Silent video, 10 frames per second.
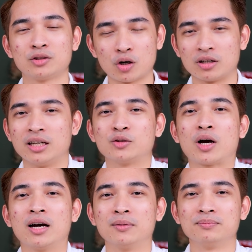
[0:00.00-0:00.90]
chọn được điện
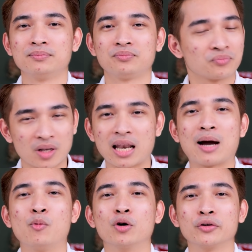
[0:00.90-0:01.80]
thoại hợp
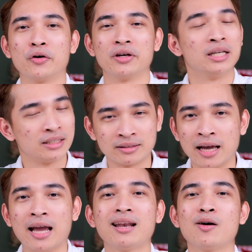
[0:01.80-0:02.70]
là mua thôi
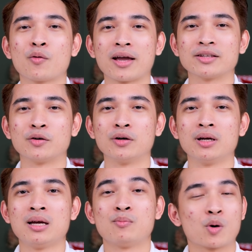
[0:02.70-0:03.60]
thế là ok rồi
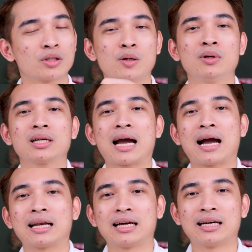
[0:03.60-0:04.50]
một quan trọng hơn
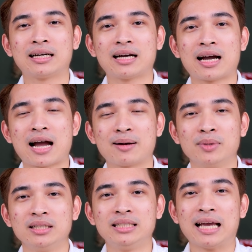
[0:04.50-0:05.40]
cả là hàng
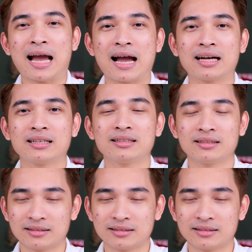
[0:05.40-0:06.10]
mới chính hãng